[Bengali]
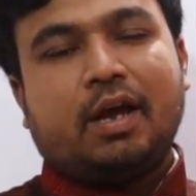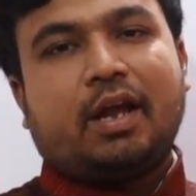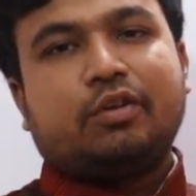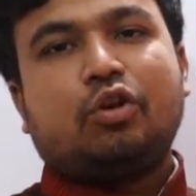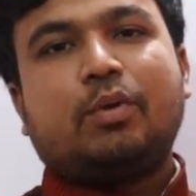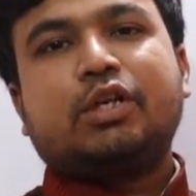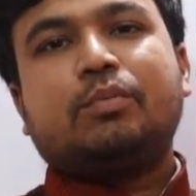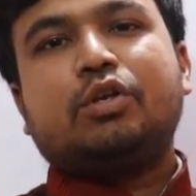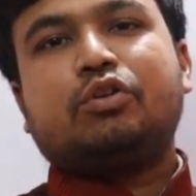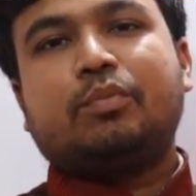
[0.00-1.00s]
আর সমাসের
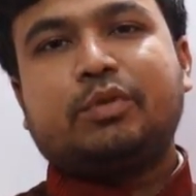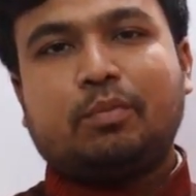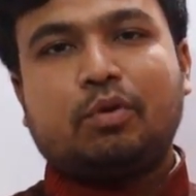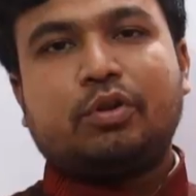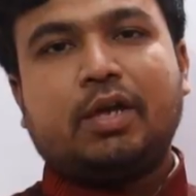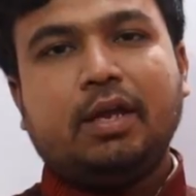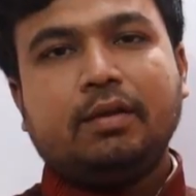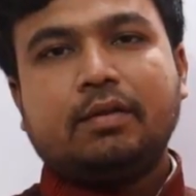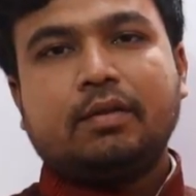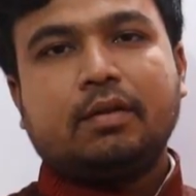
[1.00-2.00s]
মধ্যে সবচেয়ে বড় অধ্যায়
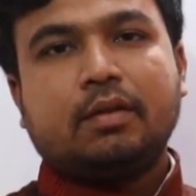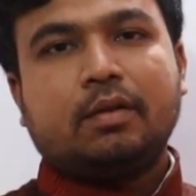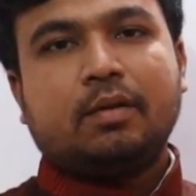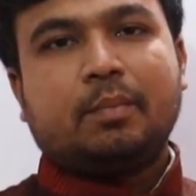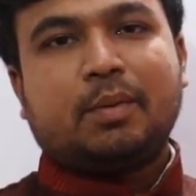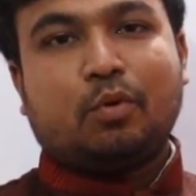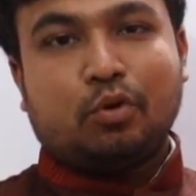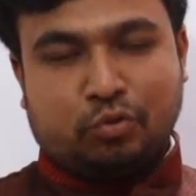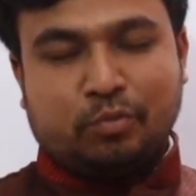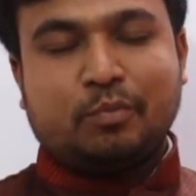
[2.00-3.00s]
মানে
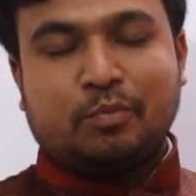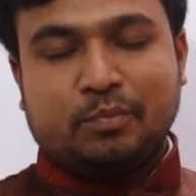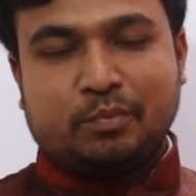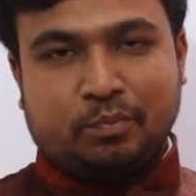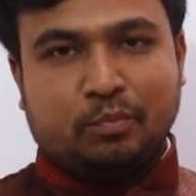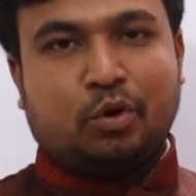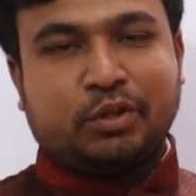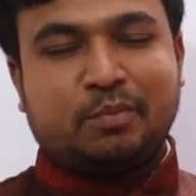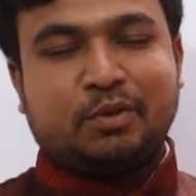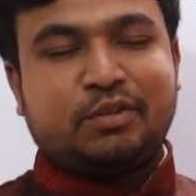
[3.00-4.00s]
বড়
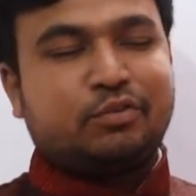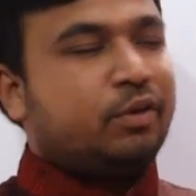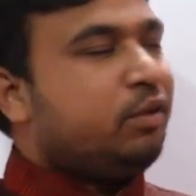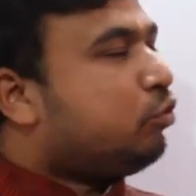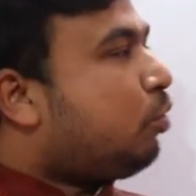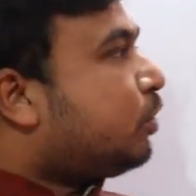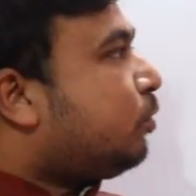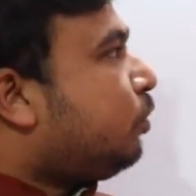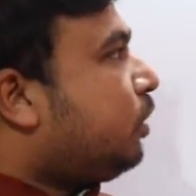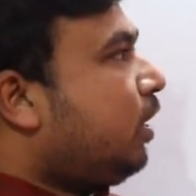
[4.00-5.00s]
অধ্যায় বলতেছি সরি
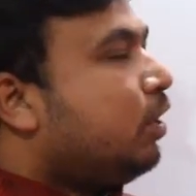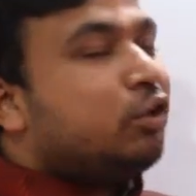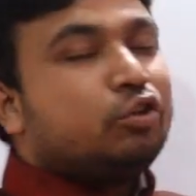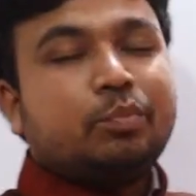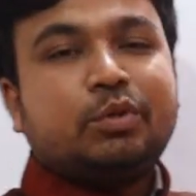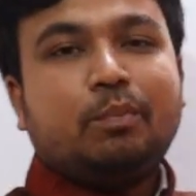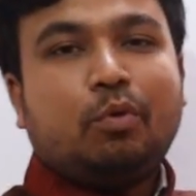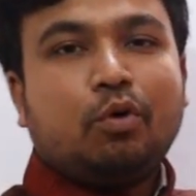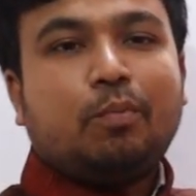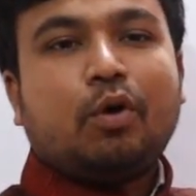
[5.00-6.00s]
সমাসের মধ্যে সবচেয়ে
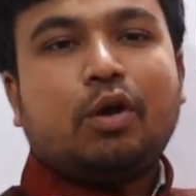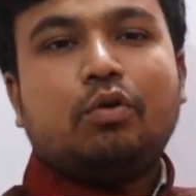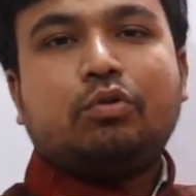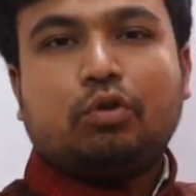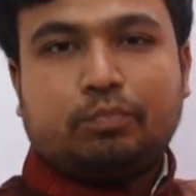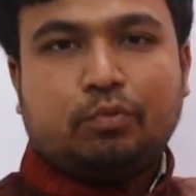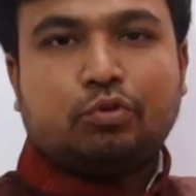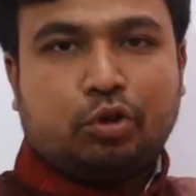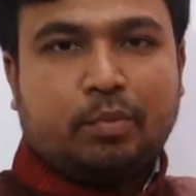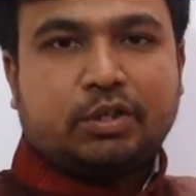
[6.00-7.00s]
বড় প্রকার হলো
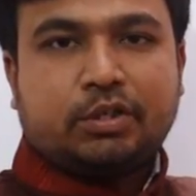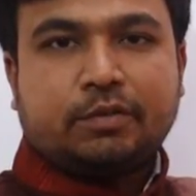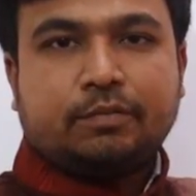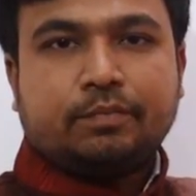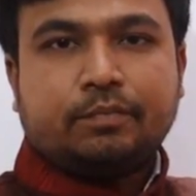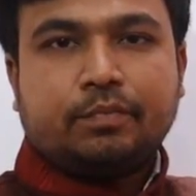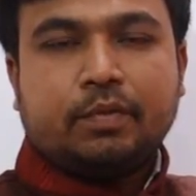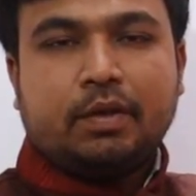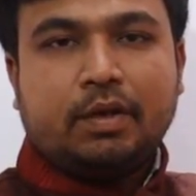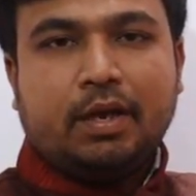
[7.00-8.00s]
তৎপুরুষ সমাস
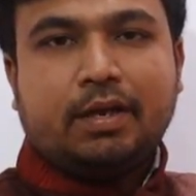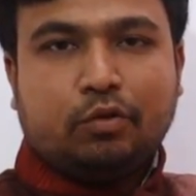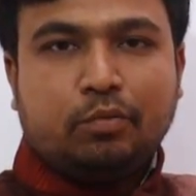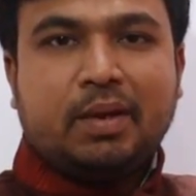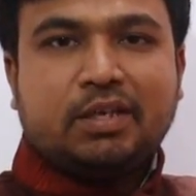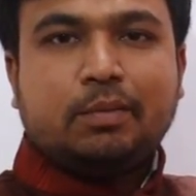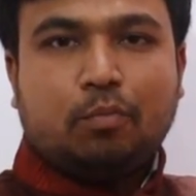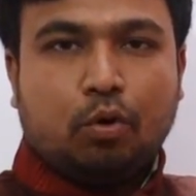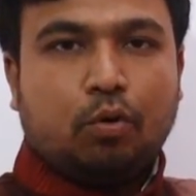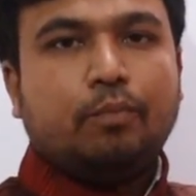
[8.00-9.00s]
এটা একটু বেশি
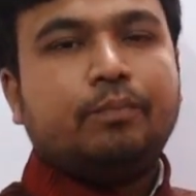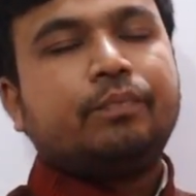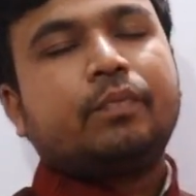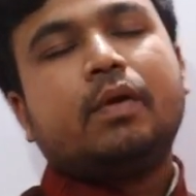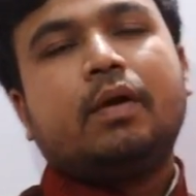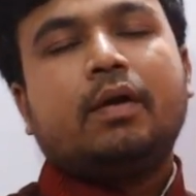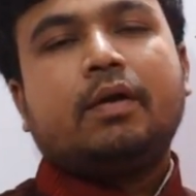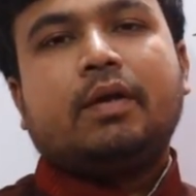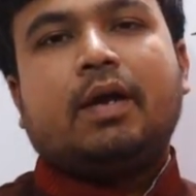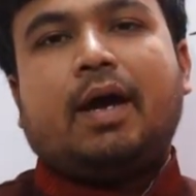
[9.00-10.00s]
বড়
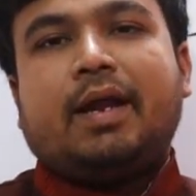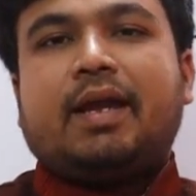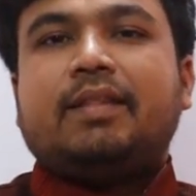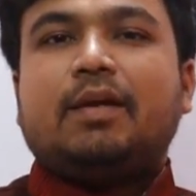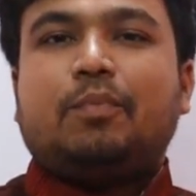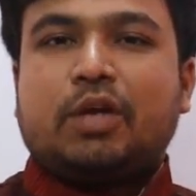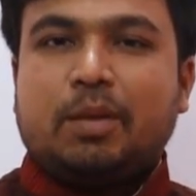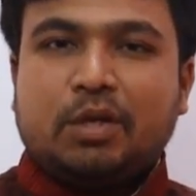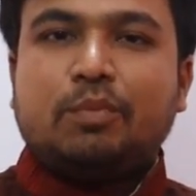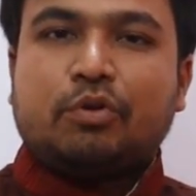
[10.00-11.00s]
আর এখান থেকে
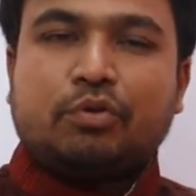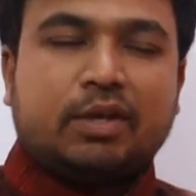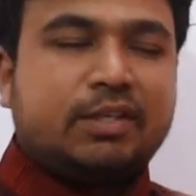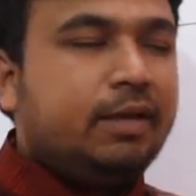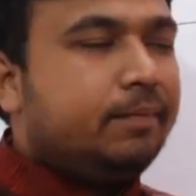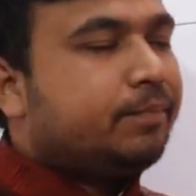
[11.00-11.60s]
পরীক্ষায় বেশি প্রশ্ন আসে